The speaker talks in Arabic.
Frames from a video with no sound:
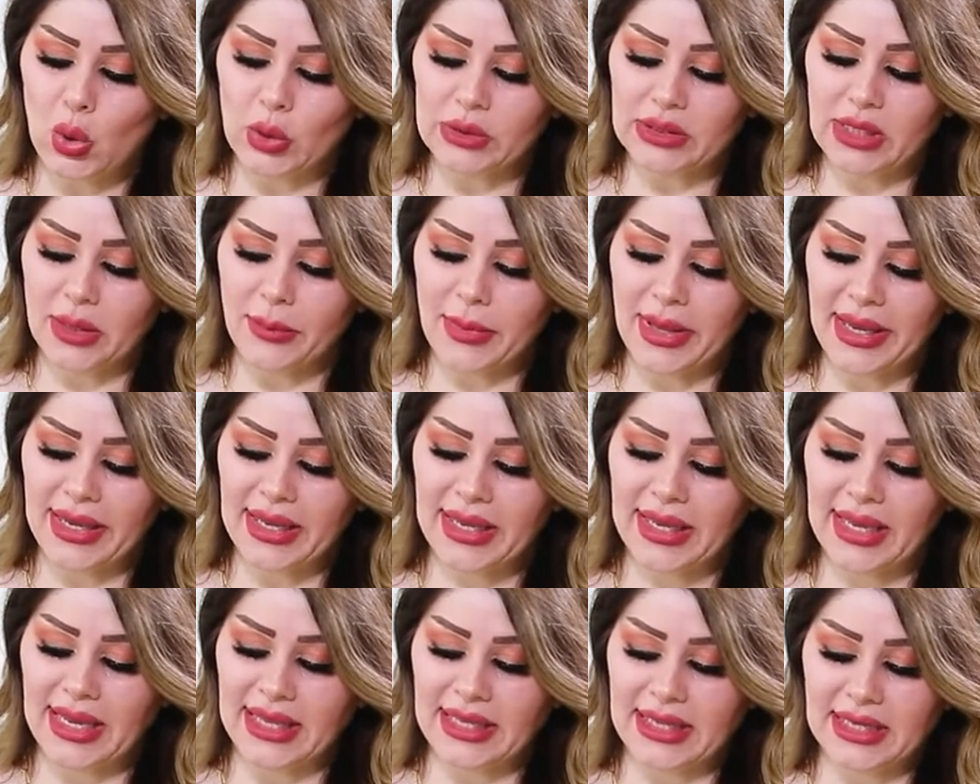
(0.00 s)

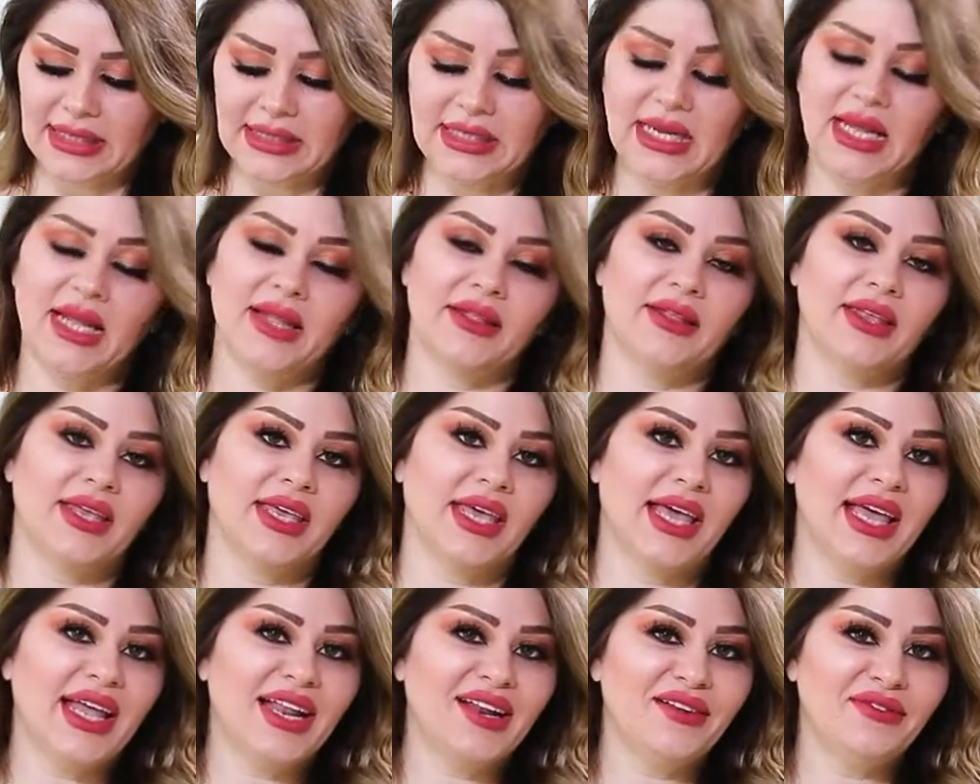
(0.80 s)
وتمكنت
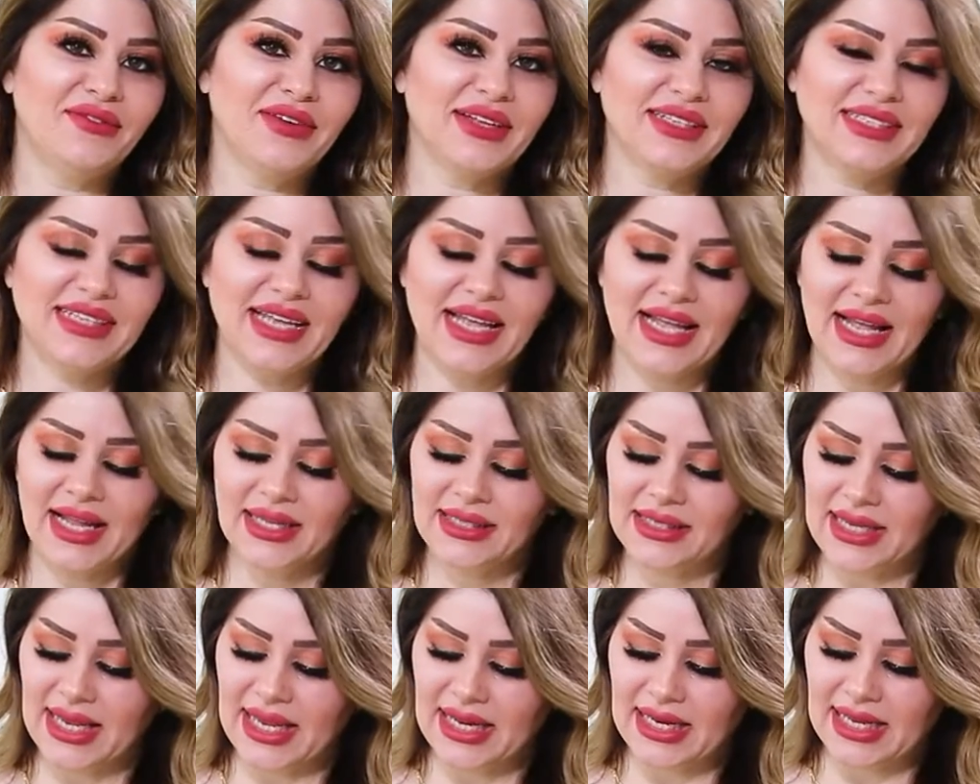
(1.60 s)
هذه
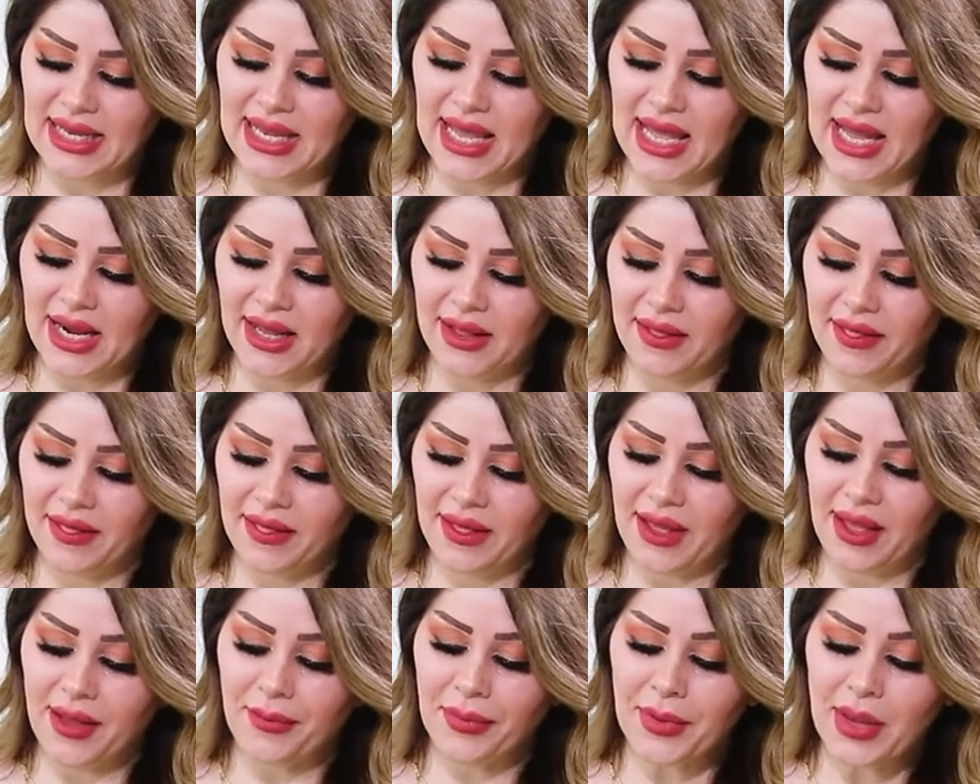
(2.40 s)
الفتاة
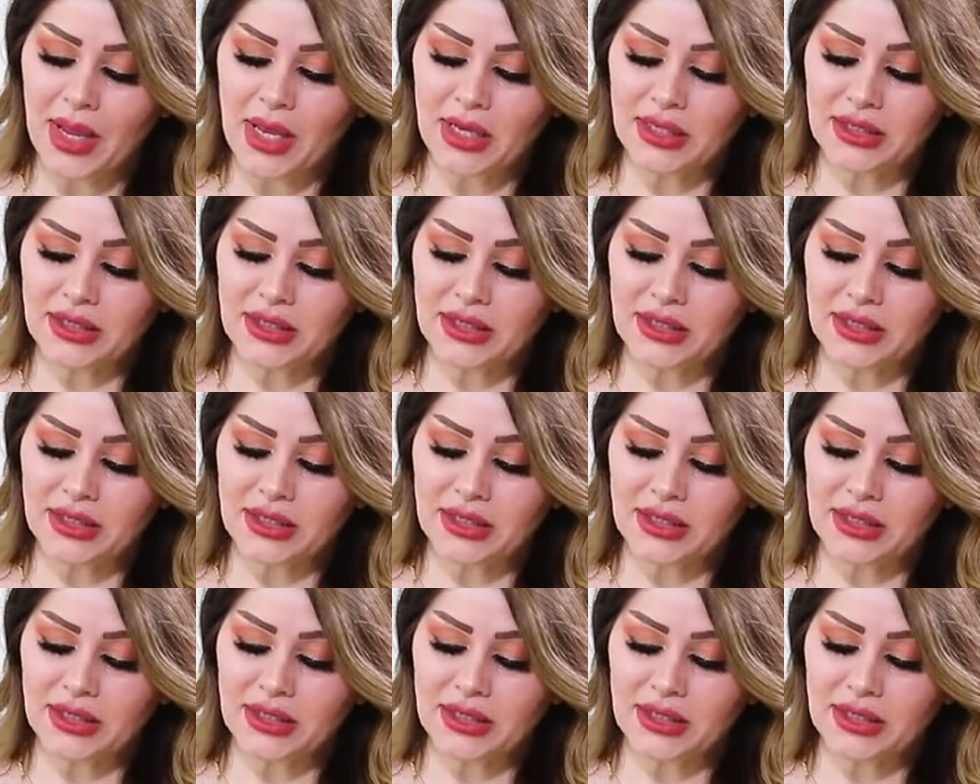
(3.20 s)
الكارثة